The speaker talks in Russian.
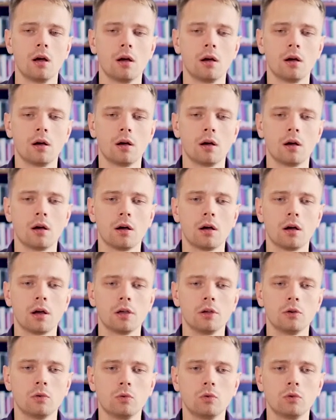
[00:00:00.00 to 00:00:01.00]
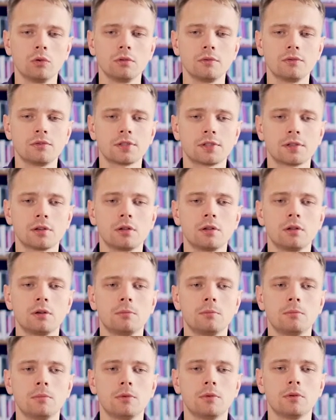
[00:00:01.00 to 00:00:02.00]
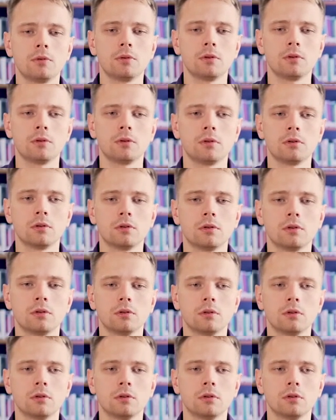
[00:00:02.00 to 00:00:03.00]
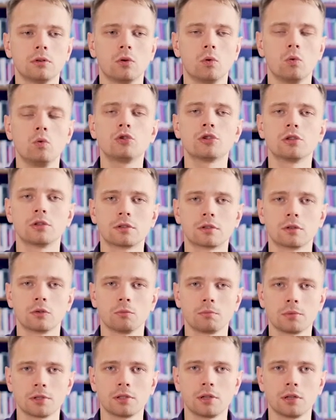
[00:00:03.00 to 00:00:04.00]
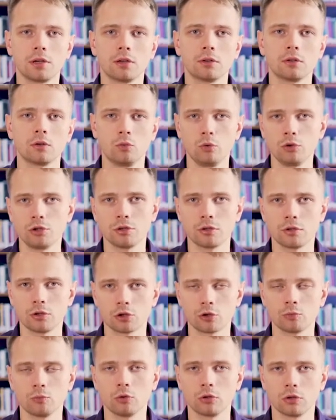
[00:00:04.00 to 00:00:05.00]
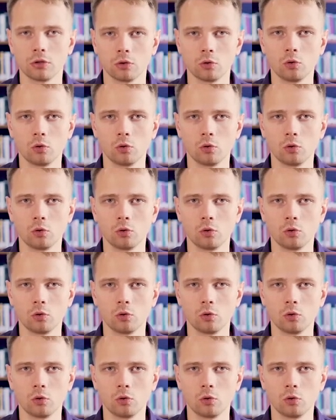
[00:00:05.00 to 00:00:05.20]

а, и он в целом э, учится, он постоянно учится чему-то